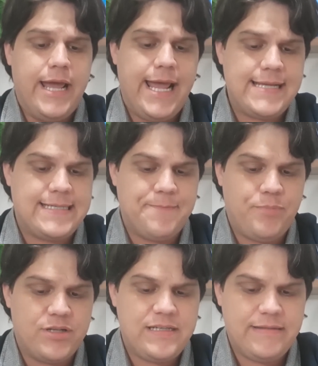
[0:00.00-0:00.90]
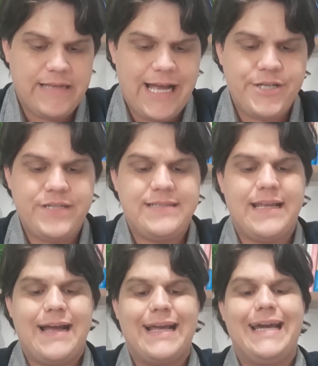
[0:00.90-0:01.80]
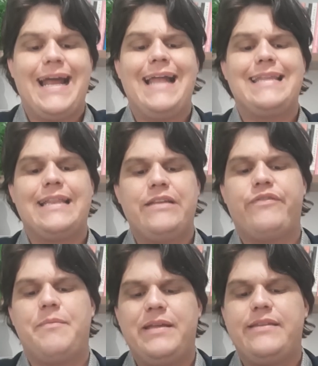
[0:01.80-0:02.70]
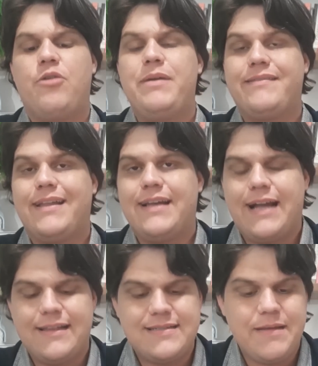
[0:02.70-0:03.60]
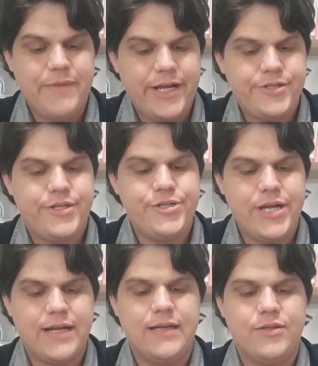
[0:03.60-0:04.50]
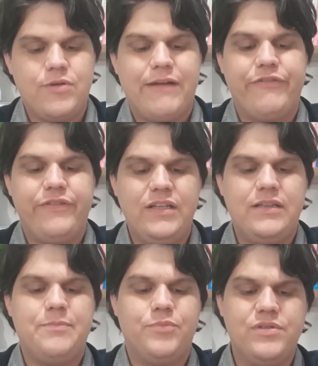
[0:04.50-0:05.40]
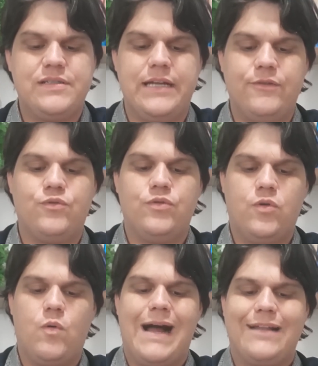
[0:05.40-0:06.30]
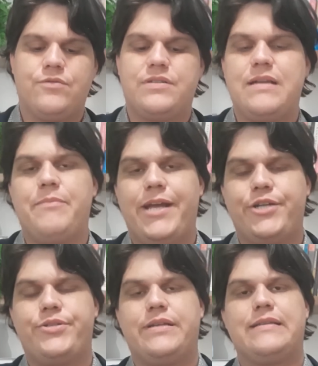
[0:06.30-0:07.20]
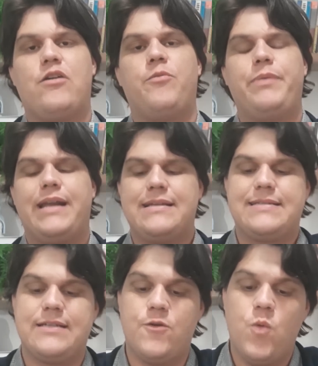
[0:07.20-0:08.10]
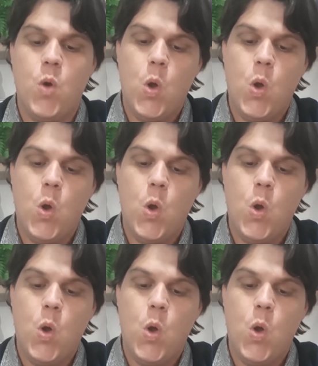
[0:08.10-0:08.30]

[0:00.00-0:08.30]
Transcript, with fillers: essa porcentagem será gradativamente aumentada a cada semestre, chegando a 20% no quarto semestre da operação